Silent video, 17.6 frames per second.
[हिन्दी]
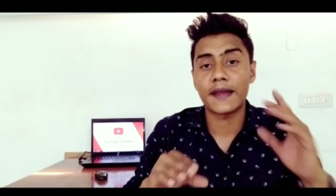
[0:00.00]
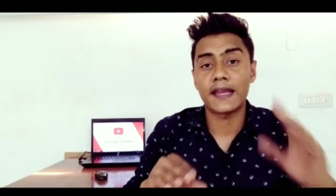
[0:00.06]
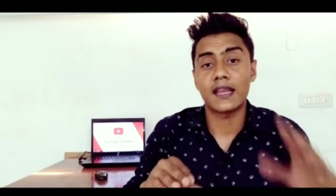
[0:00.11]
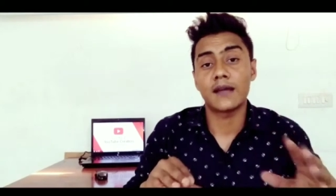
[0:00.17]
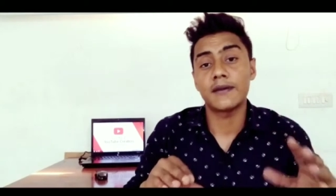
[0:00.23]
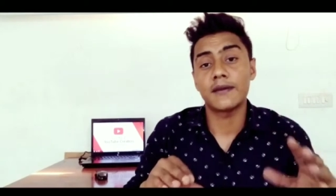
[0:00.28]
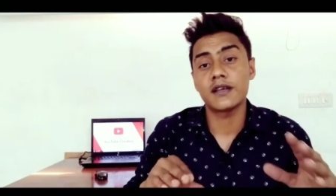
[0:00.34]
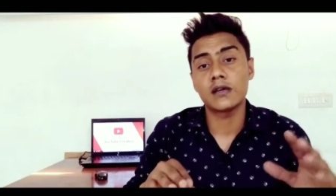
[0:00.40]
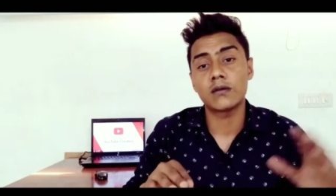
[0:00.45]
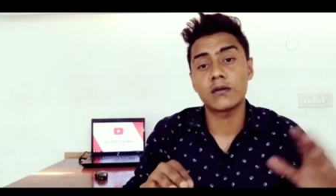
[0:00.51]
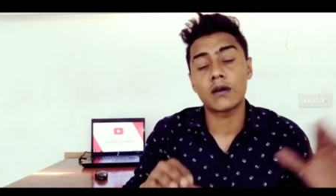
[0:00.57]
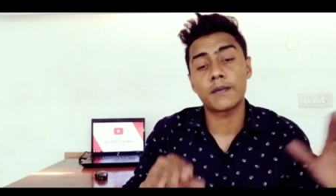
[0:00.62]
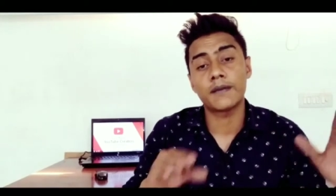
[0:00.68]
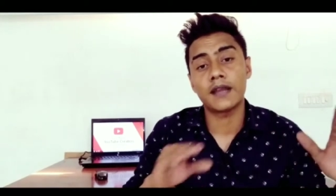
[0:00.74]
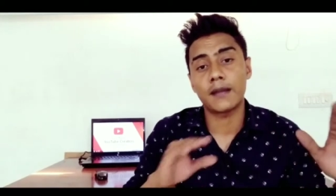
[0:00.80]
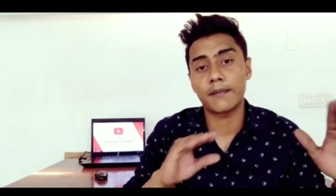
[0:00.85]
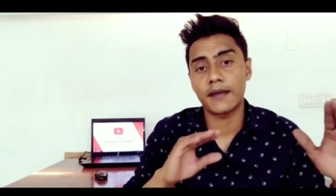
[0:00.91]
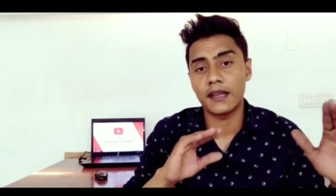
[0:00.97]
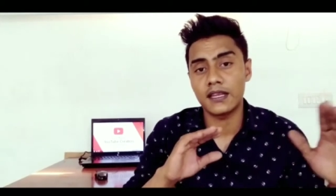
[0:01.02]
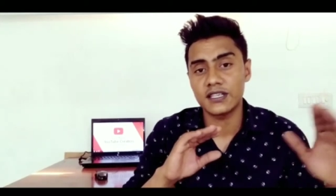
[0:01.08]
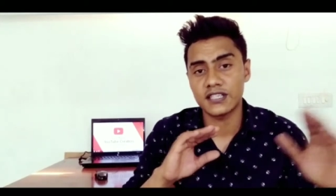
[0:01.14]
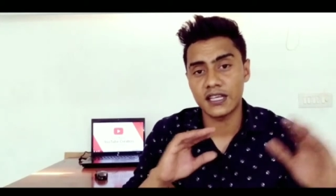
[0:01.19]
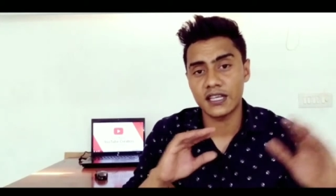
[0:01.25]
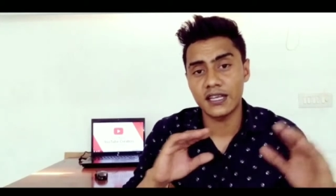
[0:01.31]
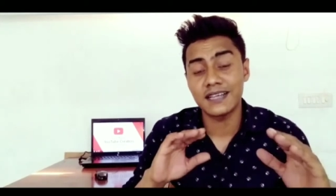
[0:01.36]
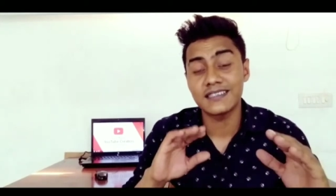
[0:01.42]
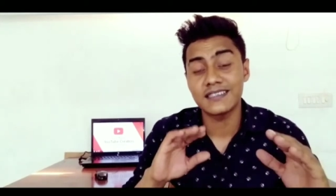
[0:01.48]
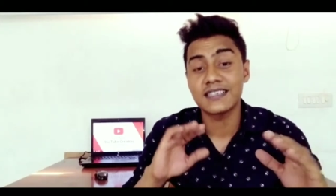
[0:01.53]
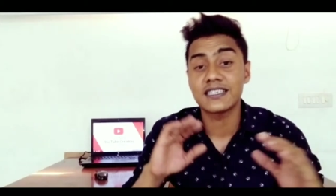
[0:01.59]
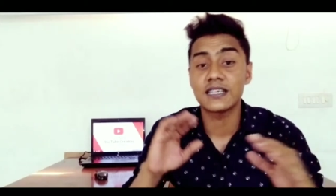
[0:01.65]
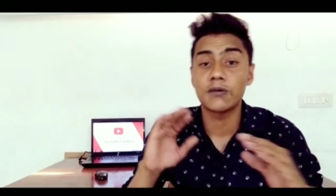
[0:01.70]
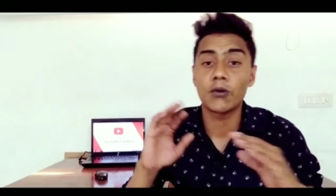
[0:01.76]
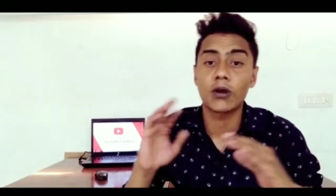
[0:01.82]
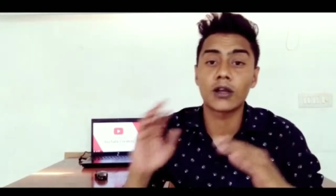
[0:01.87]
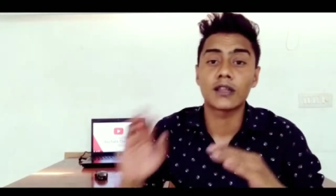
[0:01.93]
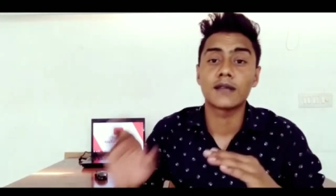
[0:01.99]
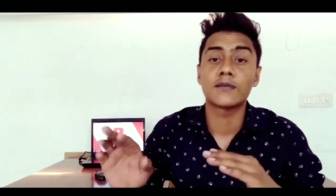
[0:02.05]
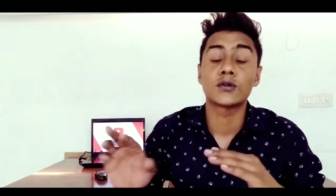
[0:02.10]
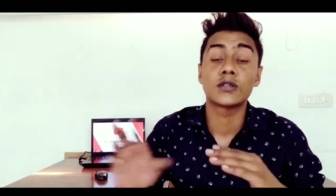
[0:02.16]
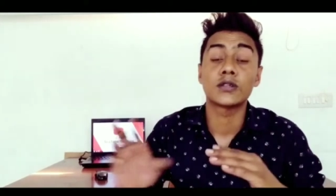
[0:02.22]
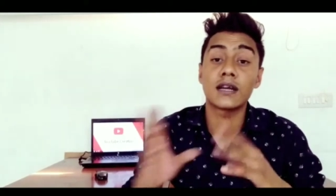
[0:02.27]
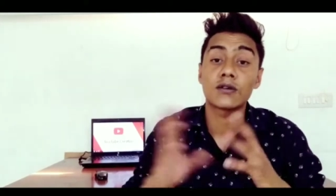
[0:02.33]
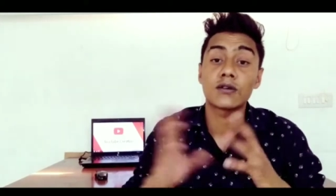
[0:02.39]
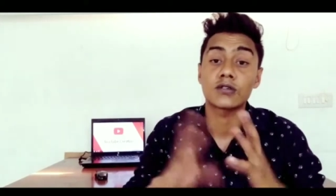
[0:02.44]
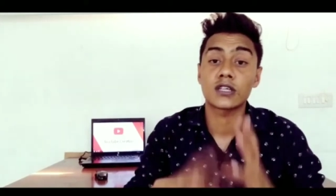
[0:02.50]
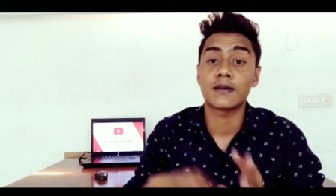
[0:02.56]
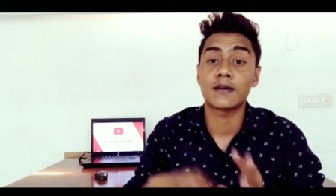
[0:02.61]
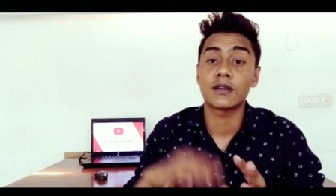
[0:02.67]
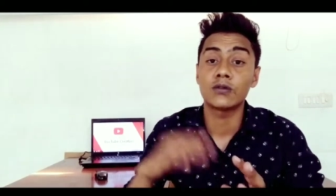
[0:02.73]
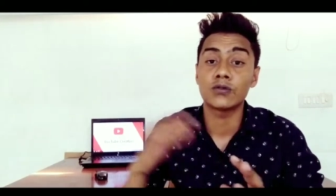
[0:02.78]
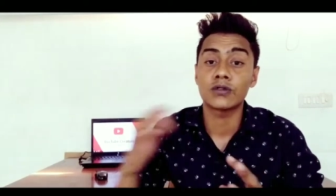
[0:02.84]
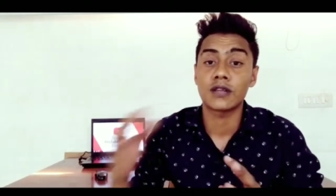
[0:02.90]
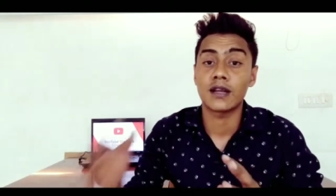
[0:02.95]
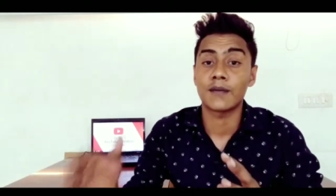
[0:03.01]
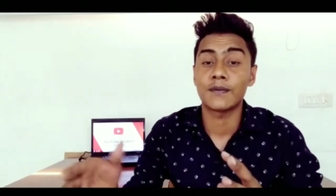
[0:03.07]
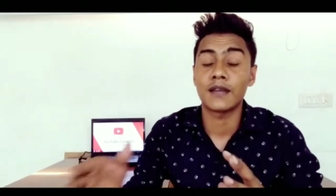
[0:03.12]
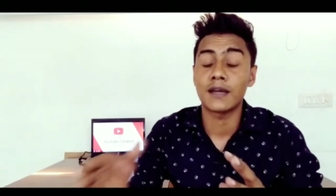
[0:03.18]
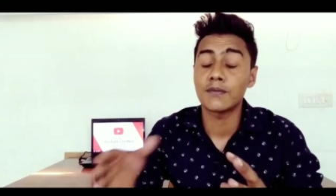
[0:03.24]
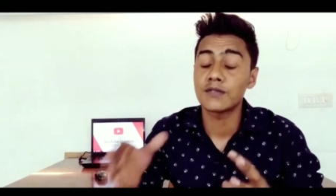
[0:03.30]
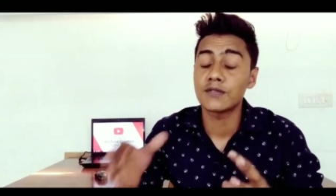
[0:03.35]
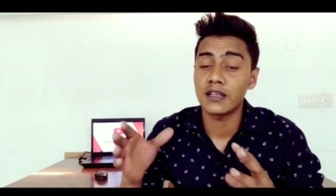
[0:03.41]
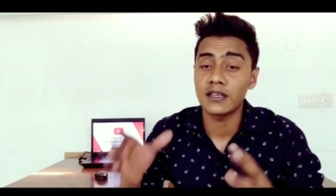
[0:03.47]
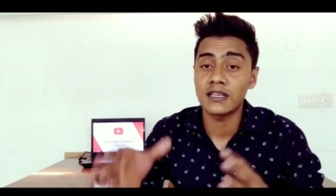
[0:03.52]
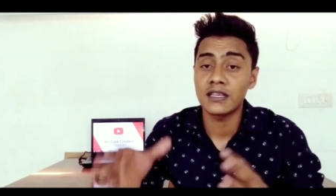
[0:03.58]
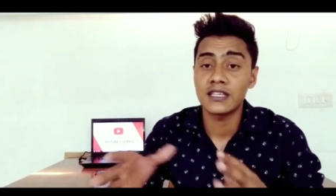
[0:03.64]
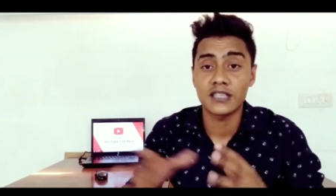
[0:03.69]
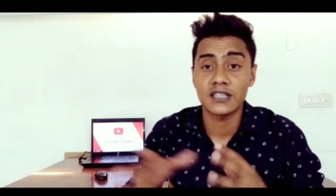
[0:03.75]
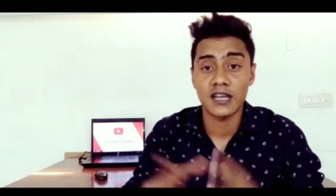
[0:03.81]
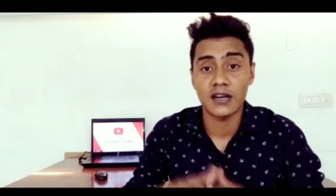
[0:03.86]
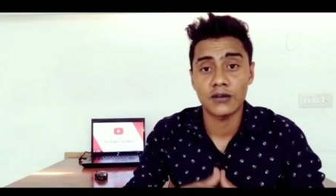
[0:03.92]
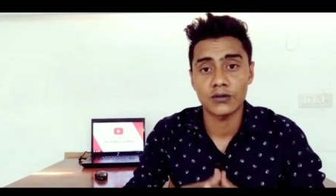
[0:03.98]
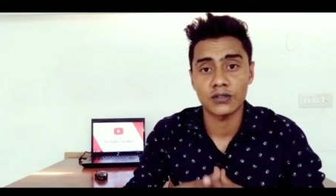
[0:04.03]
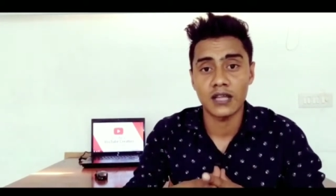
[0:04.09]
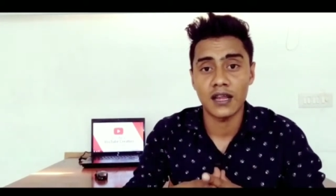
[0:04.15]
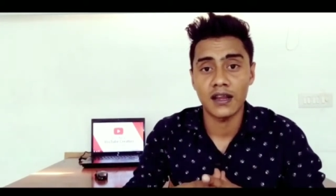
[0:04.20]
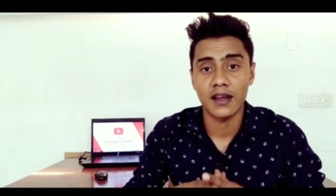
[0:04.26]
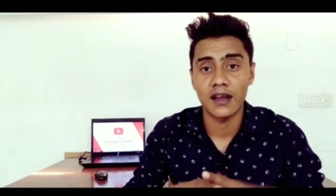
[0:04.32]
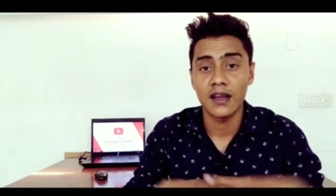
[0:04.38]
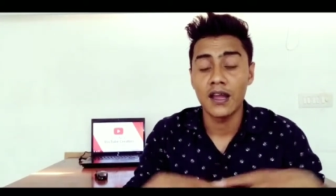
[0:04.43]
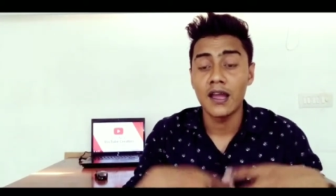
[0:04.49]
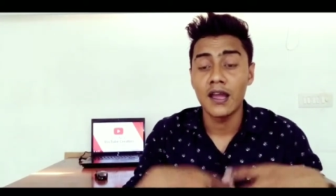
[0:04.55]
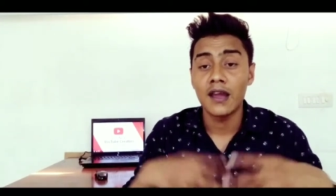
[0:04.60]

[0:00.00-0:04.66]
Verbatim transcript: पहला भेजा वो अपने आप पहले चलेगा जैसे वो ख़त्म हो जाएगा उसके बाद दूसरा अपने आप चलने स्टार्ट हो जाएगा